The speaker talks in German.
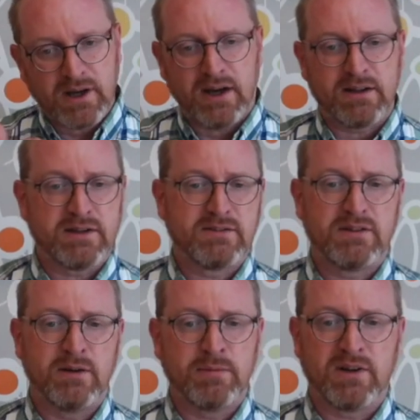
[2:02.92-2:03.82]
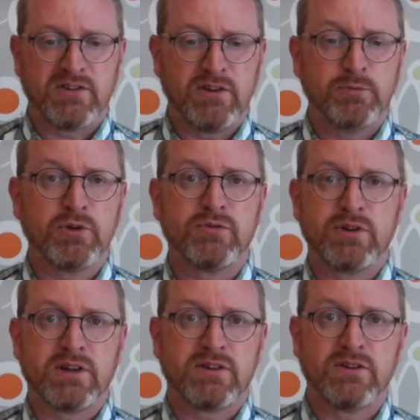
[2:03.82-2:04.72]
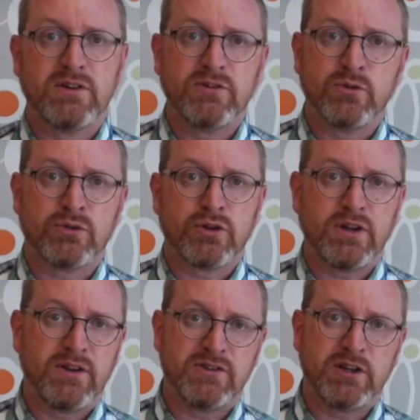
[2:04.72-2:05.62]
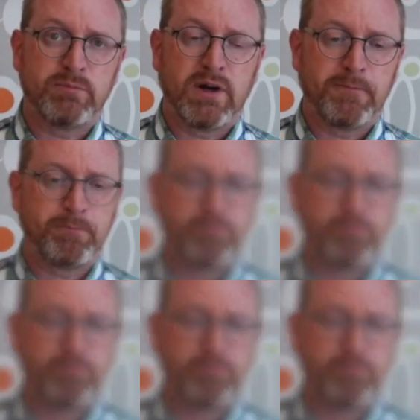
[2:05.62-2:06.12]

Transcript: Gerade jetzt hier im Rassismus wird das so deutlich sichtbar.